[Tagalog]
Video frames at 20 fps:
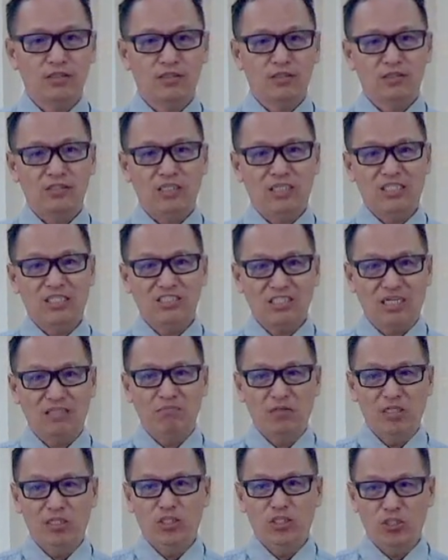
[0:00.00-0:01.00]
sinasabi
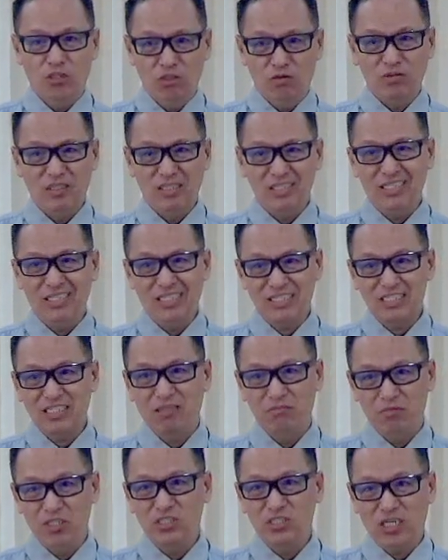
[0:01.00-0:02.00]
ninyo, yung
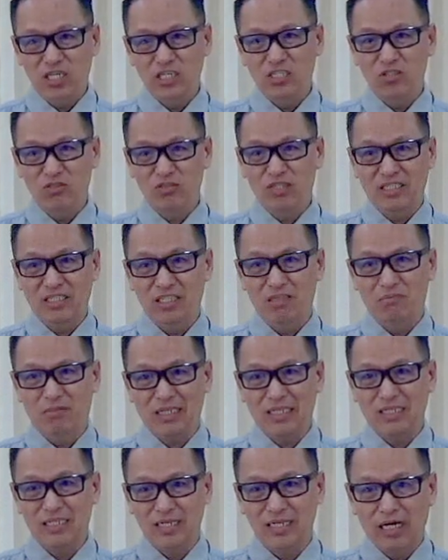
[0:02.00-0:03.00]
sinasabi sa inyo na hindi
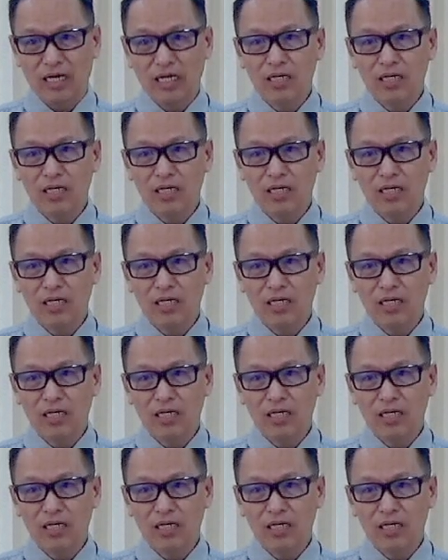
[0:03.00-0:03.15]
maganda,